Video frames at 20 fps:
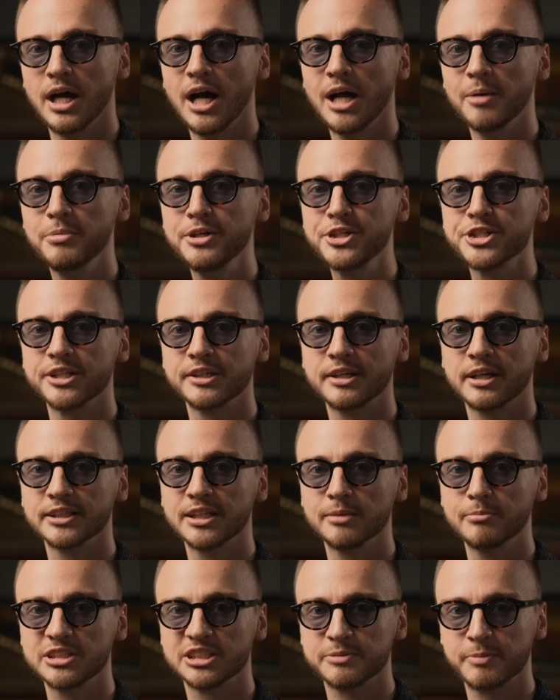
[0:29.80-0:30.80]
Обычно,
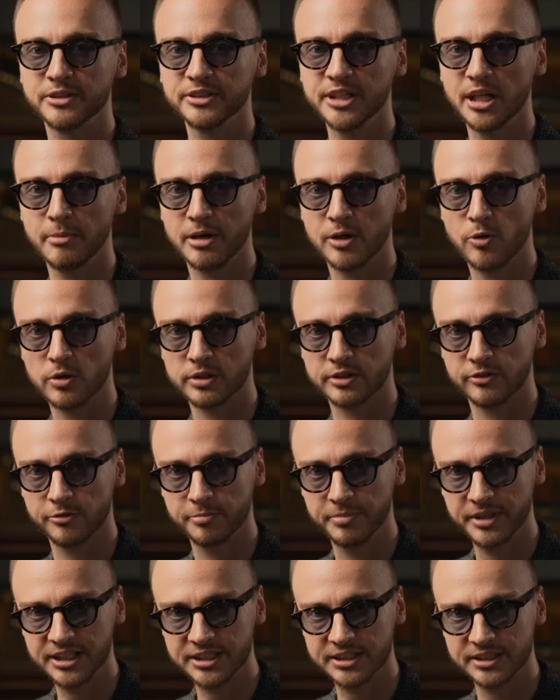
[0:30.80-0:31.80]
когда мы исполняем аккорды в
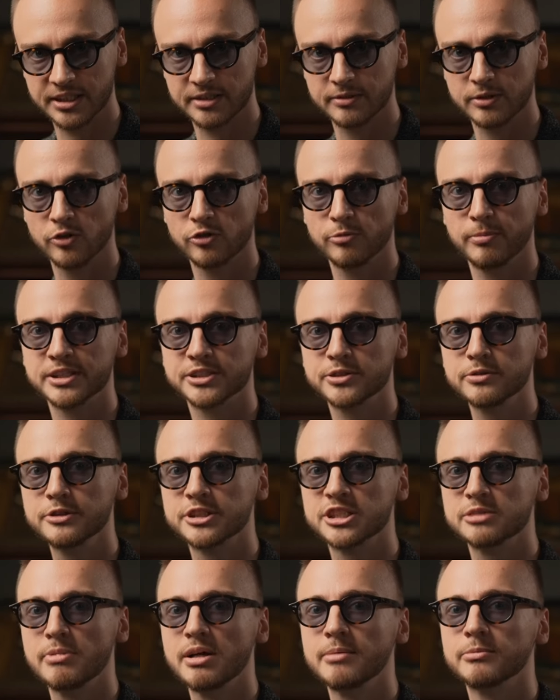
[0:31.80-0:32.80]
песне, то в басу
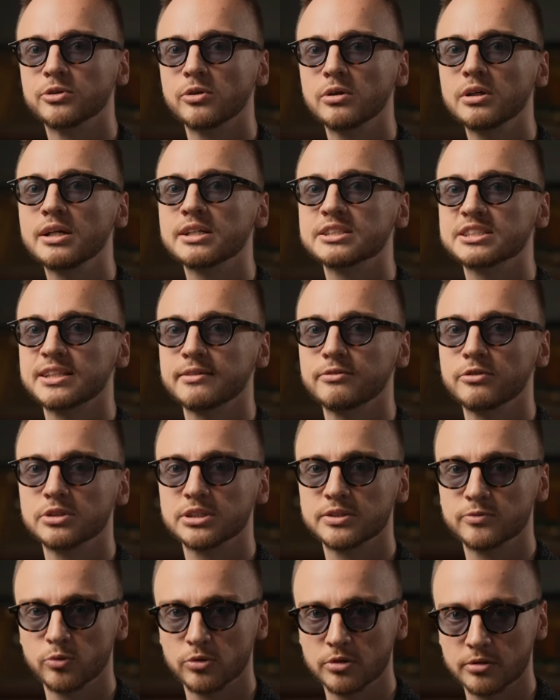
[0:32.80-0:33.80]
нажимаем только основной
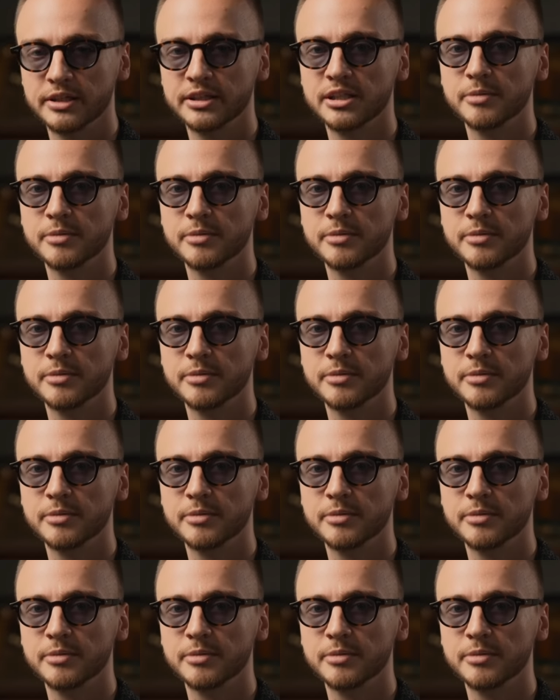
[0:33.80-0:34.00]
звук.